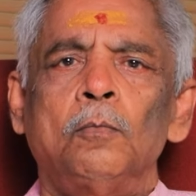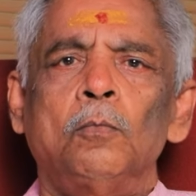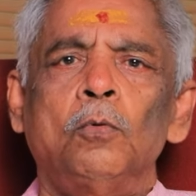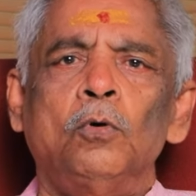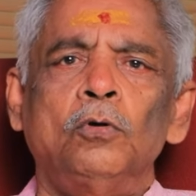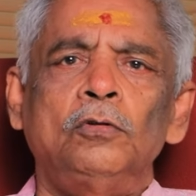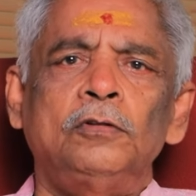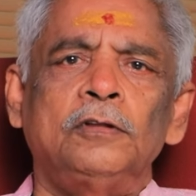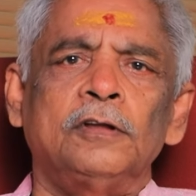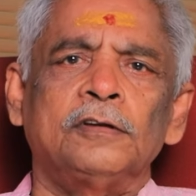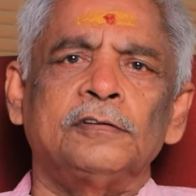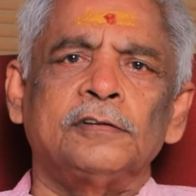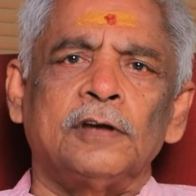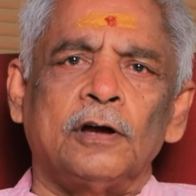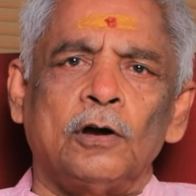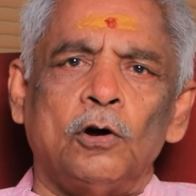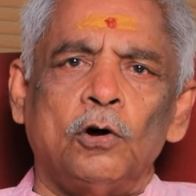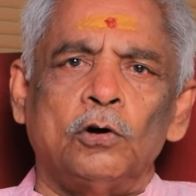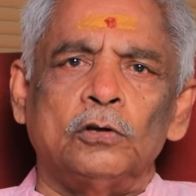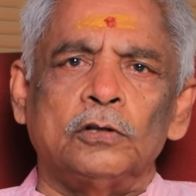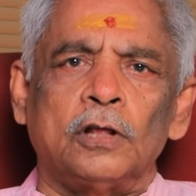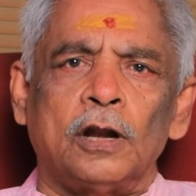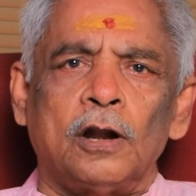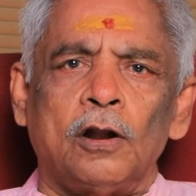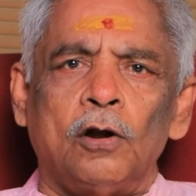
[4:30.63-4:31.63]
மூத்த
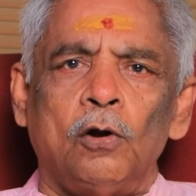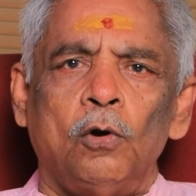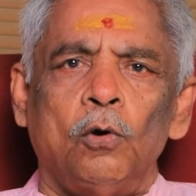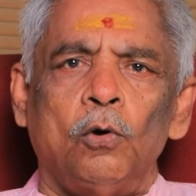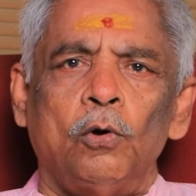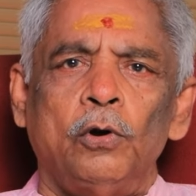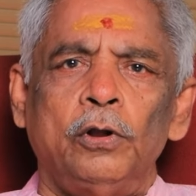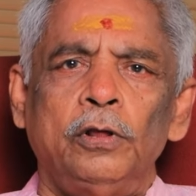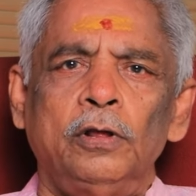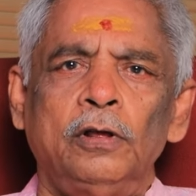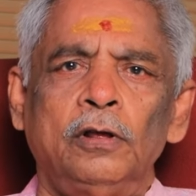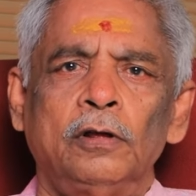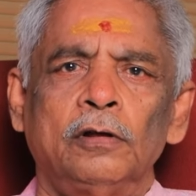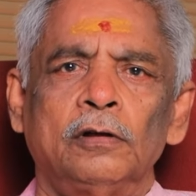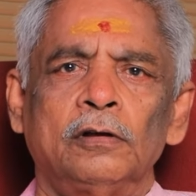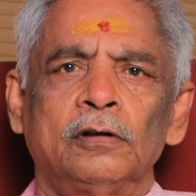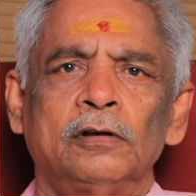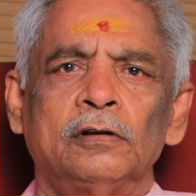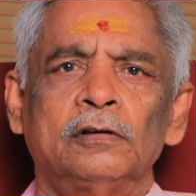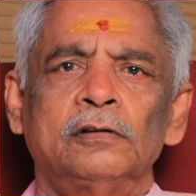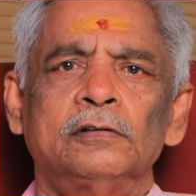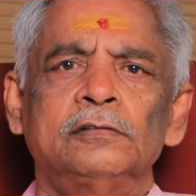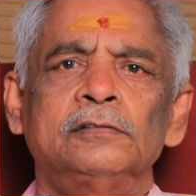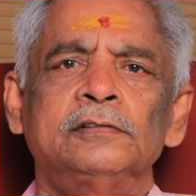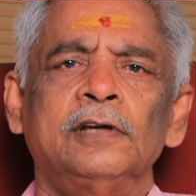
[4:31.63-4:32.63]
சகோதரர்களோடு
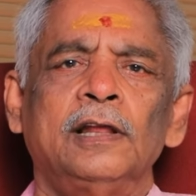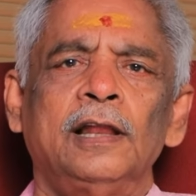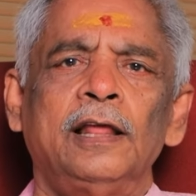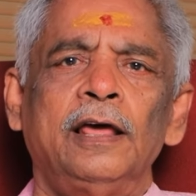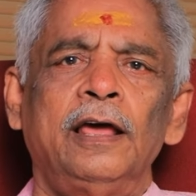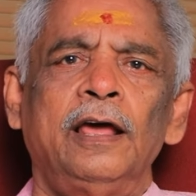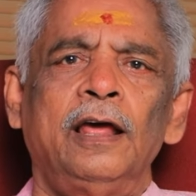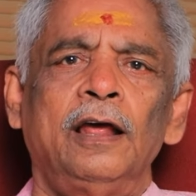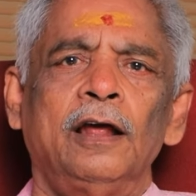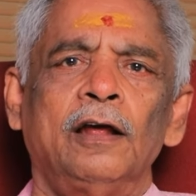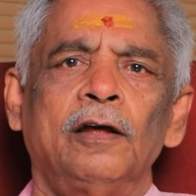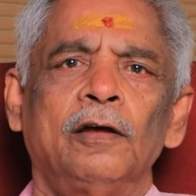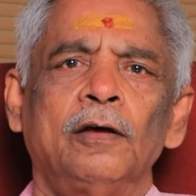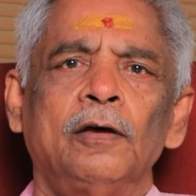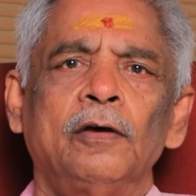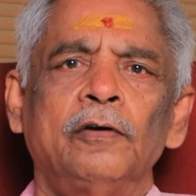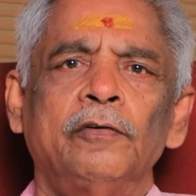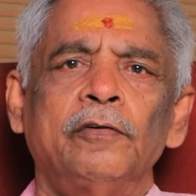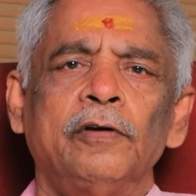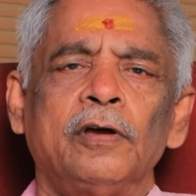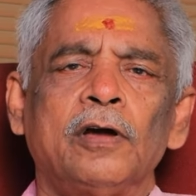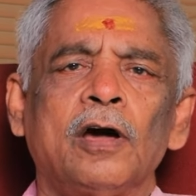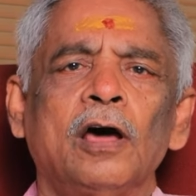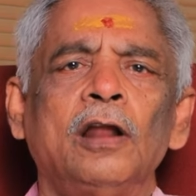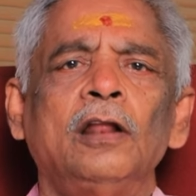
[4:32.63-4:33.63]
சில
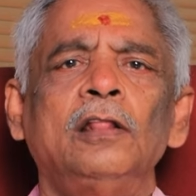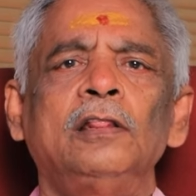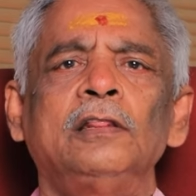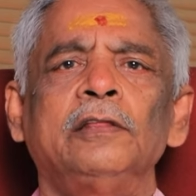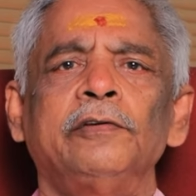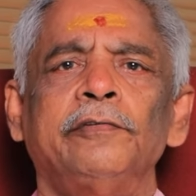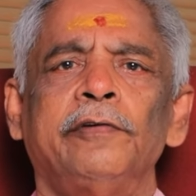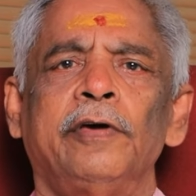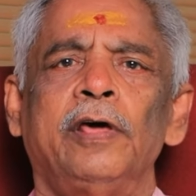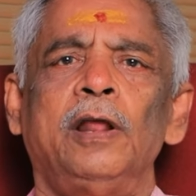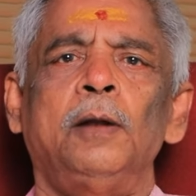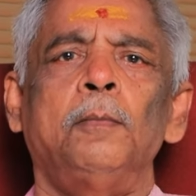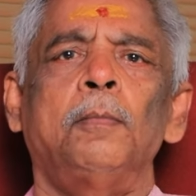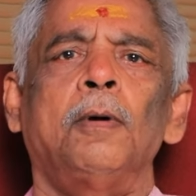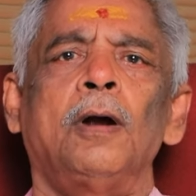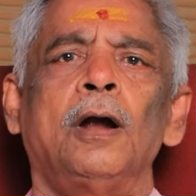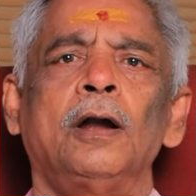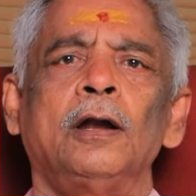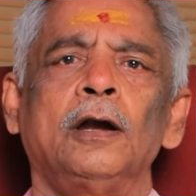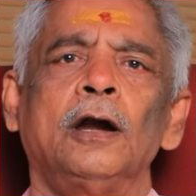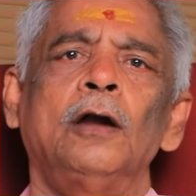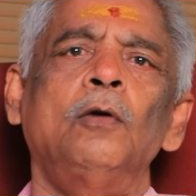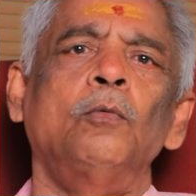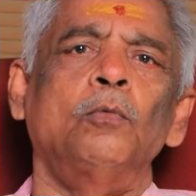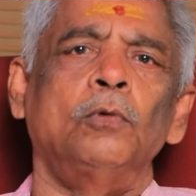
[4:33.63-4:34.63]
கருத்து
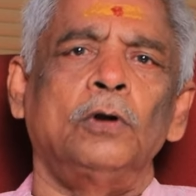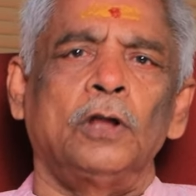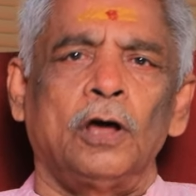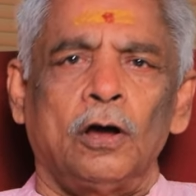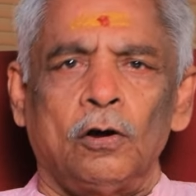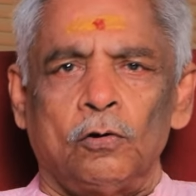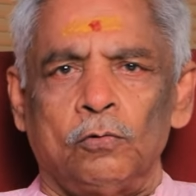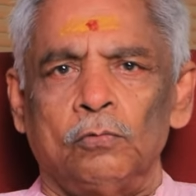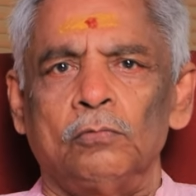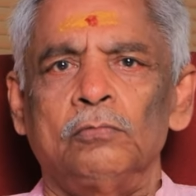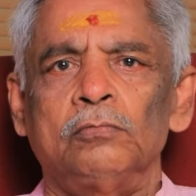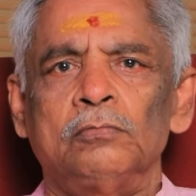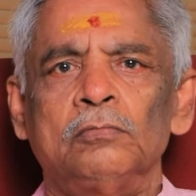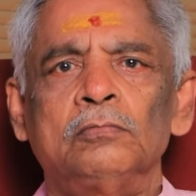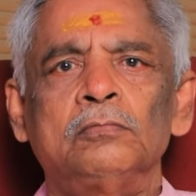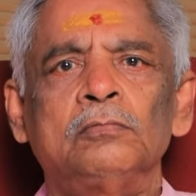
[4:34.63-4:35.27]
வேறுபாடுகள் உண்டாகும்